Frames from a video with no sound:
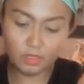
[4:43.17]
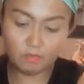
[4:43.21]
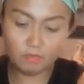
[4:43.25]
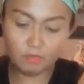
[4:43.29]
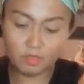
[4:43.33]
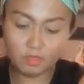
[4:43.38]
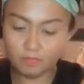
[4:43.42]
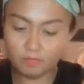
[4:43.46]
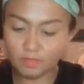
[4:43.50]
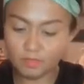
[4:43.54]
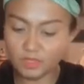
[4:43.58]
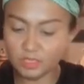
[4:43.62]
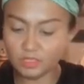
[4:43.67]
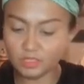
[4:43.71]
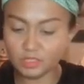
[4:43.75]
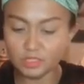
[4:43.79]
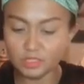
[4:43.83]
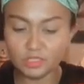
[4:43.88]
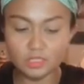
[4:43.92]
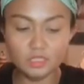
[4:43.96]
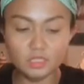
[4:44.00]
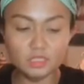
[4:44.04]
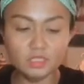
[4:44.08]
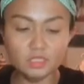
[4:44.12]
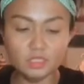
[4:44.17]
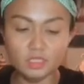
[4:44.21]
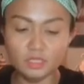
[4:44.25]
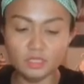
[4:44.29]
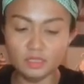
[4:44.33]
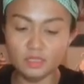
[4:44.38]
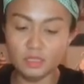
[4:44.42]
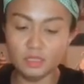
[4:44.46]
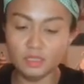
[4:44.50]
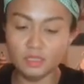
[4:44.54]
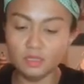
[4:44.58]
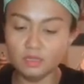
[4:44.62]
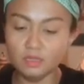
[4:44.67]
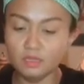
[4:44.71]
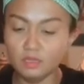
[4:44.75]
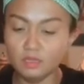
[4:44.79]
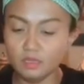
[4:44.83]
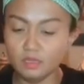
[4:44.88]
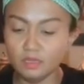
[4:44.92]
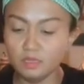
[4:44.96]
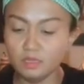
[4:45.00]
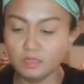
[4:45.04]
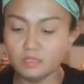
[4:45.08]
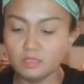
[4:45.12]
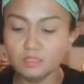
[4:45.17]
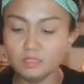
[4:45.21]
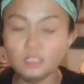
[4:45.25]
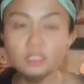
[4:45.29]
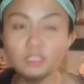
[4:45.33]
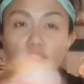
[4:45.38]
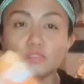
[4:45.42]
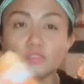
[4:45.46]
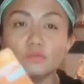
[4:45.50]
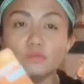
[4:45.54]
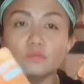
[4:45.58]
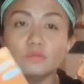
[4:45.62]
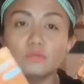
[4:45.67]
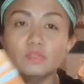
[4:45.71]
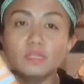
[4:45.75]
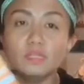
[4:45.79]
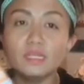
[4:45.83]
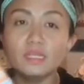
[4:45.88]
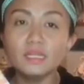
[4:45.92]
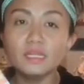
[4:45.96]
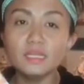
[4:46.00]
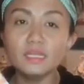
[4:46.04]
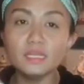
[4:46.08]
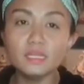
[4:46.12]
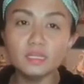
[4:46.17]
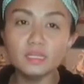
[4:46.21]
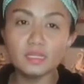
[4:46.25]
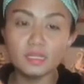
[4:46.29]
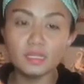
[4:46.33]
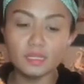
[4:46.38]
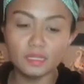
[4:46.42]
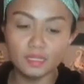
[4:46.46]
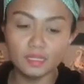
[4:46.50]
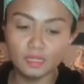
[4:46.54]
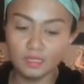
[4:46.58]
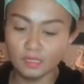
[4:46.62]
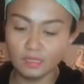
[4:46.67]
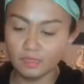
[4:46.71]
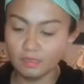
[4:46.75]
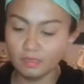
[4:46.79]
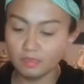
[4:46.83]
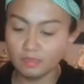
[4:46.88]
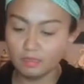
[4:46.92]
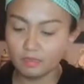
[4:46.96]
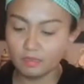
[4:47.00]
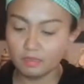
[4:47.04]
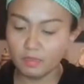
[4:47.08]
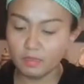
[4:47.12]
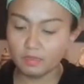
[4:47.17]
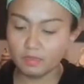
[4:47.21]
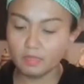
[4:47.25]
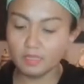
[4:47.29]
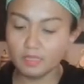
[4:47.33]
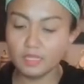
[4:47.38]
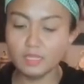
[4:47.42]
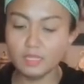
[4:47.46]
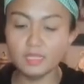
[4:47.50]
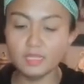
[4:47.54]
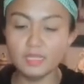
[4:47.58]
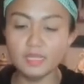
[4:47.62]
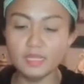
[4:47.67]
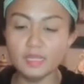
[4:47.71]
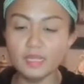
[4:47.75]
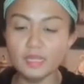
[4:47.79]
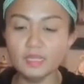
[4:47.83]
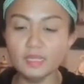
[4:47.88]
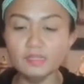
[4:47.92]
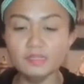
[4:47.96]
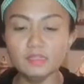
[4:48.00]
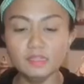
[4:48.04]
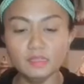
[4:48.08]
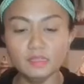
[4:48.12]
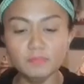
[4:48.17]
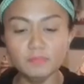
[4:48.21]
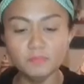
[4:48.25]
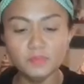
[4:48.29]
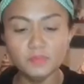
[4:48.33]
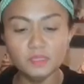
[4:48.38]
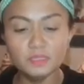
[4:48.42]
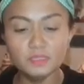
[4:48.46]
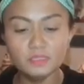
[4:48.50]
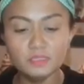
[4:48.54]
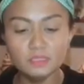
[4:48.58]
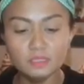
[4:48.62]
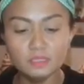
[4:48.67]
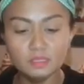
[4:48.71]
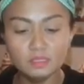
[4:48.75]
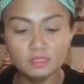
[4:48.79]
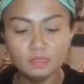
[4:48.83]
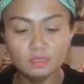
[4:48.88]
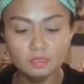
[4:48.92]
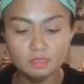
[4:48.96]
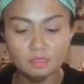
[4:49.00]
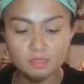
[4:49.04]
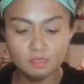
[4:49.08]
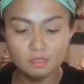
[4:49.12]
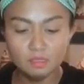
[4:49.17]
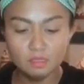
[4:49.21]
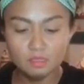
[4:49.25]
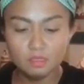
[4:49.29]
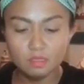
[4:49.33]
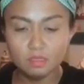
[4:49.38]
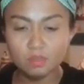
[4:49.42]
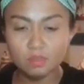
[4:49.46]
So, Ayan mga beshi. And then, scissor roulette. Ayan, din pencil.